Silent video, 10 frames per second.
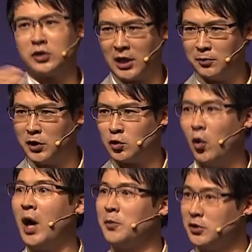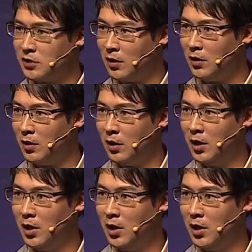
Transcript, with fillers: 사람들이 좋아하면서